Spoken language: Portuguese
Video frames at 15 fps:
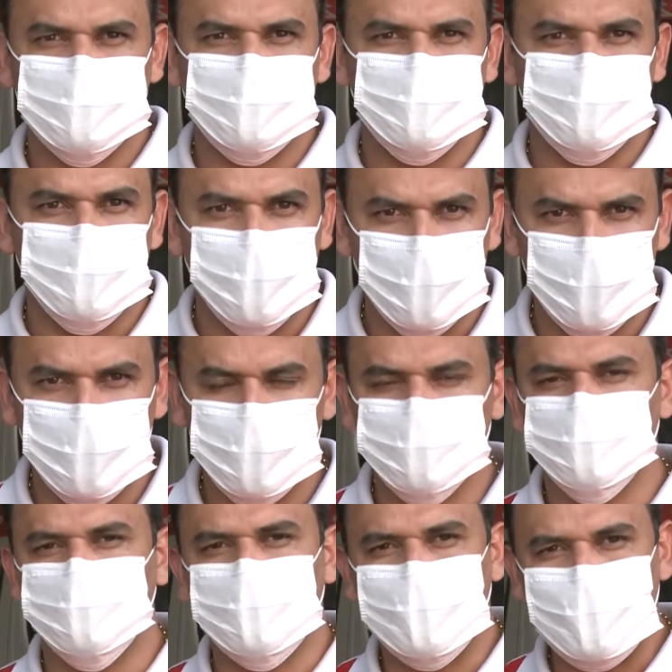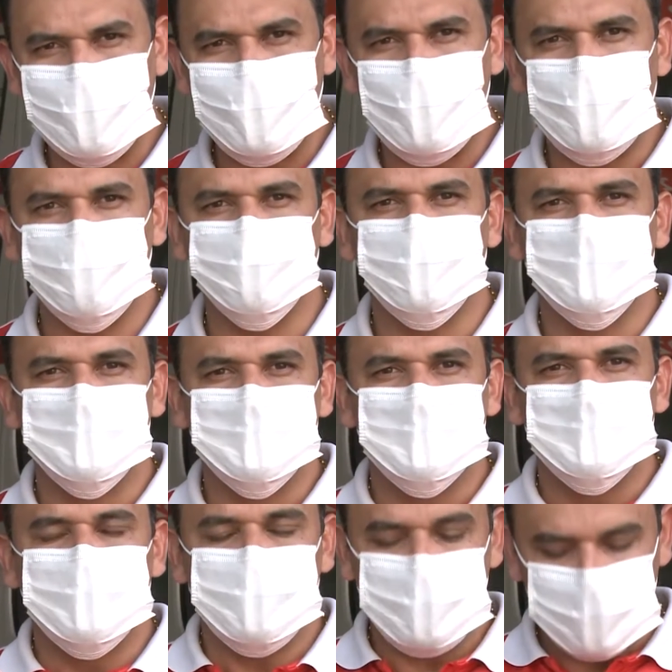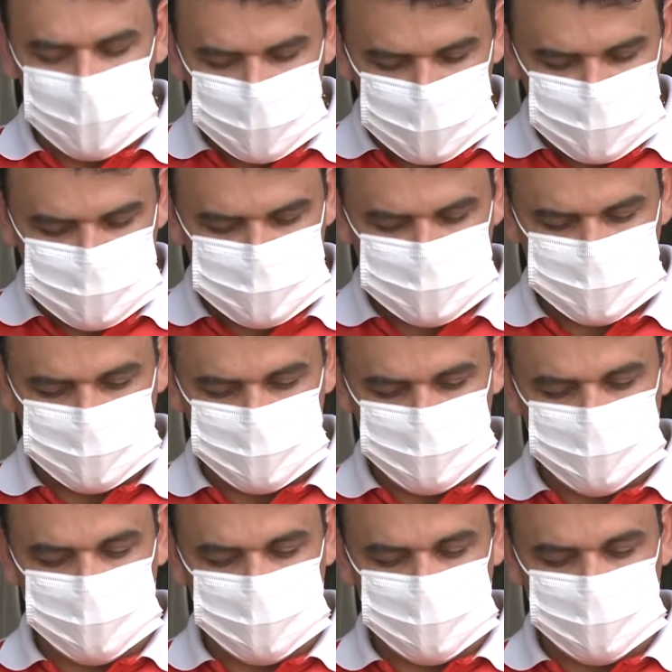né, moto, carro, eles